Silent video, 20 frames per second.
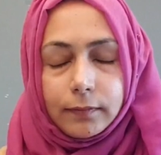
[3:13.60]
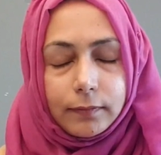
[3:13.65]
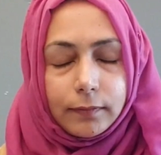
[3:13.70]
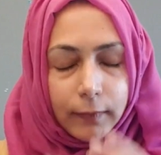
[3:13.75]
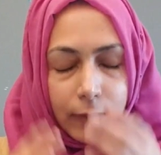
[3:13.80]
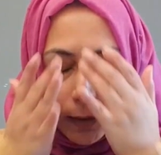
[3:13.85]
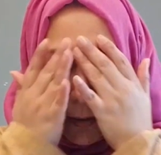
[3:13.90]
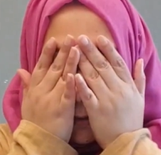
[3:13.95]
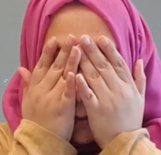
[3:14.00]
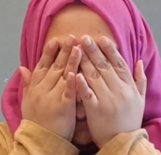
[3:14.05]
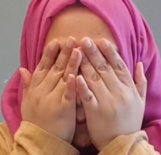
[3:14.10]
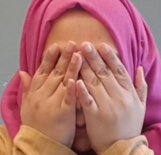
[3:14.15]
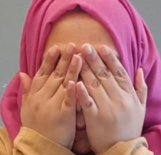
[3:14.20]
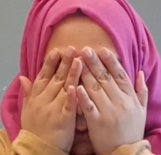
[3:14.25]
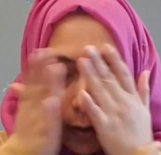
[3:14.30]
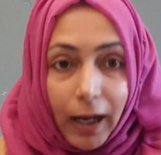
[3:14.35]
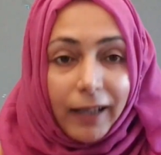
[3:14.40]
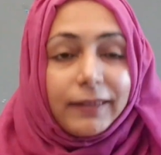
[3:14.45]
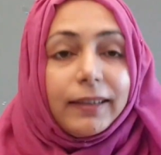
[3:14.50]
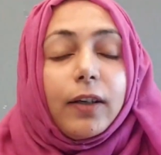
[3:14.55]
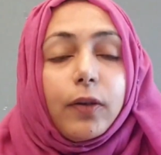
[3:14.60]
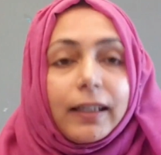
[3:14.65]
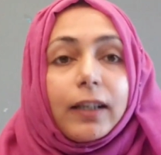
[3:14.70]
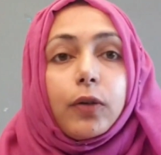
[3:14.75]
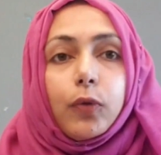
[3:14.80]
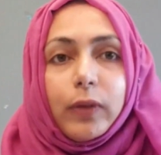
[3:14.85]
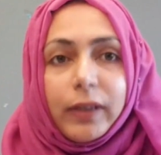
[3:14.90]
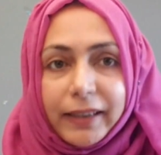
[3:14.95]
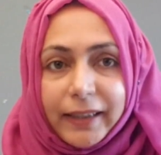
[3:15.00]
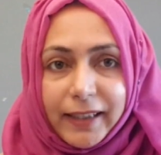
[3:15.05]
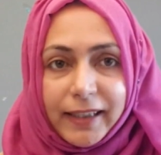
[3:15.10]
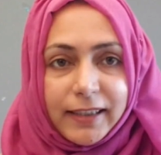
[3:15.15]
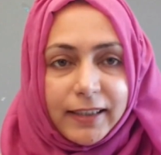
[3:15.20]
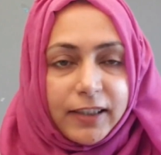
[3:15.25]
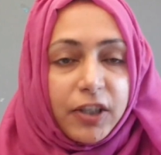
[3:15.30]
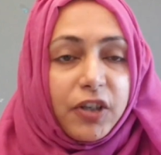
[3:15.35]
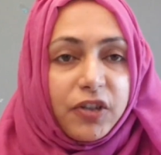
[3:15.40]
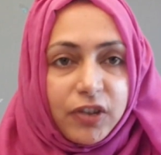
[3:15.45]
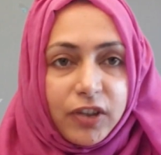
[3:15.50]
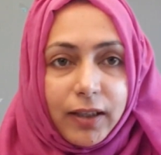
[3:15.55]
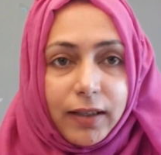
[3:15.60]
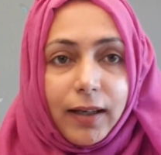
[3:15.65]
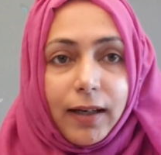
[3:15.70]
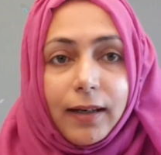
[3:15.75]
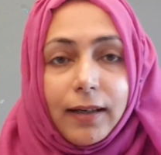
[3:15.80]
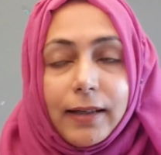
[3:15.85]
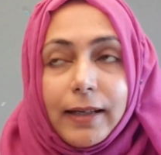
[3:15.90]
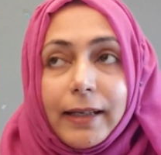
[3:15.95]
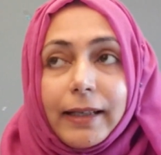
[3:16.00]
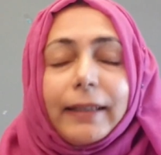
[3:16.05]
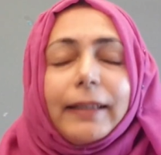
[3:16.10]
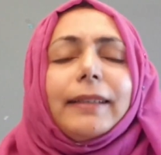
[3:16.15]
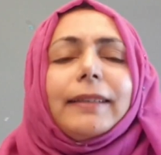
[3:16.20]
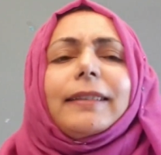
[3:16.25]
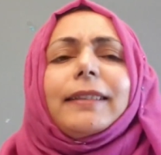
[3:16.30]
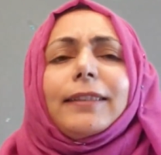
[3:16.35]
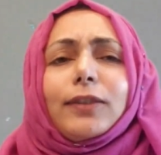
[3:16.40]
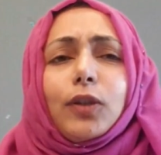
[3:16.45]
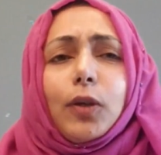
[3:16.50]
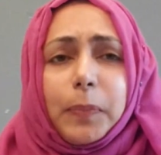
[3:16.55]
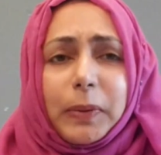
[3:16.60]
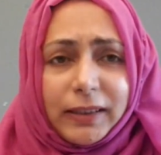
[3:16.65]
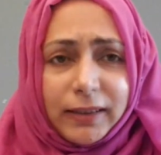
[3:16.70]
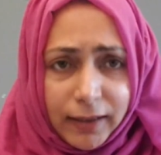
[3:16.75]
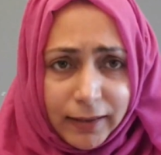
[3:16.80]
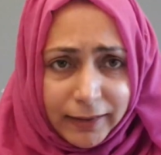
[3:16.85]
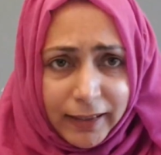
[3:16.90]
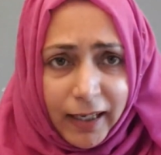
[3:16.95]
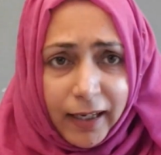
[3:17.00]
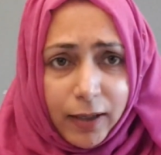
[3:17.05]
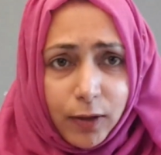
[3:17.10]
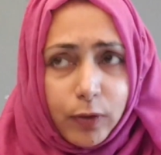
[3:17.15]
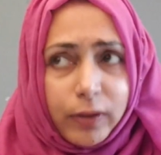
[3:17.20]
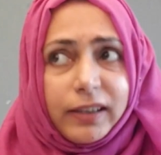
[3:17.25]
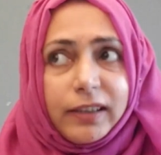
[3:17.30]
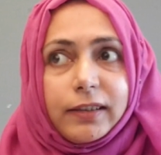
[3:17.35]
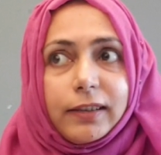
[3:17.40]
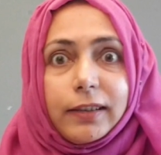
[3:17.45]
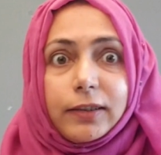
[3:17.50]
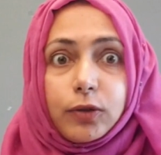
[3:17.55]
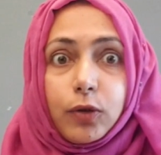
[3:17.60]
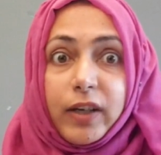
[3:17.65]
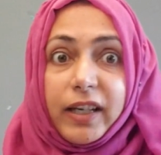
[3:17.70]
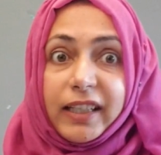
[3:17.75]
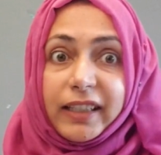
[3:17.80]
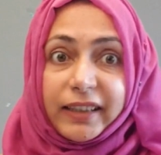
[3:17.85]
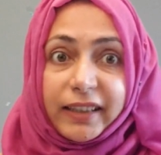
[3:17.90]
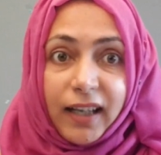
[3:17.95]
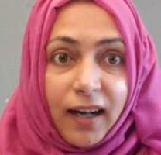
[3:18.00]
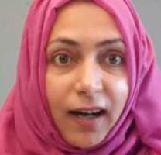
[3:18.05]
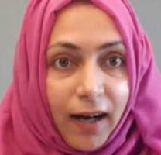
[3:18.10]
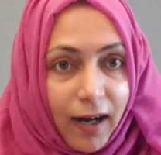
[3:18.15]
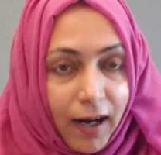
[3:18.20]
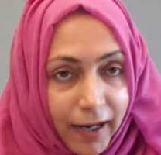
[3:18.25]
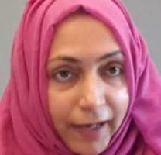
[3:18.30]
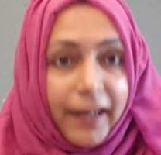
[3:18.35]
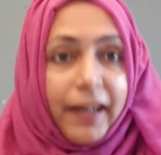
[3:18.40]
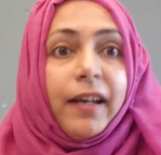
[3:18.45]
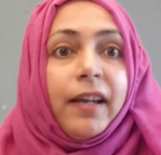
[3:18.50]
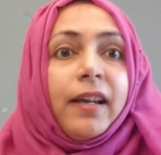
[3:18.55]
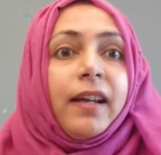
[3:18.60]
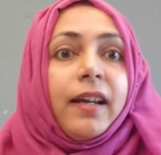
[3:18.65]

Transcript: कर लेते हैं तो अच्छा चेंज करना किस किस को पसंद है और किस किस को इंतहाई